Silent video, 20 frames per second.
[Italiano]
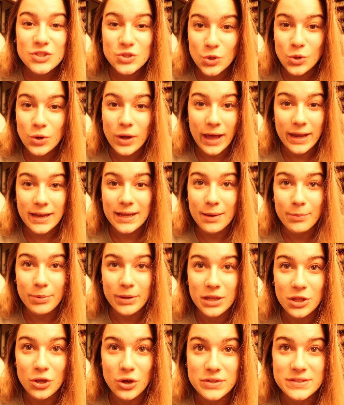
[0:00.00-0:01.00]
Sono carica
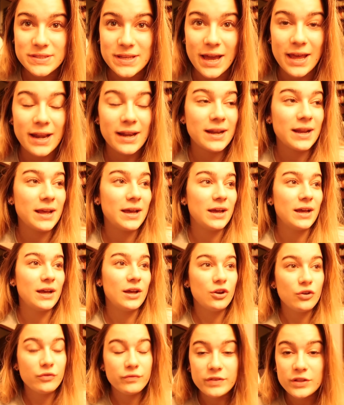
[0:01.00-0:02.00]
per gli Oscar, eh,
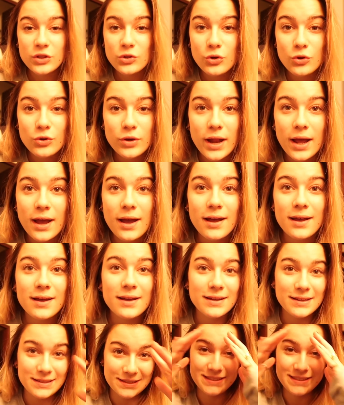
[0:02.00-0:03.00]
non vedo l'ora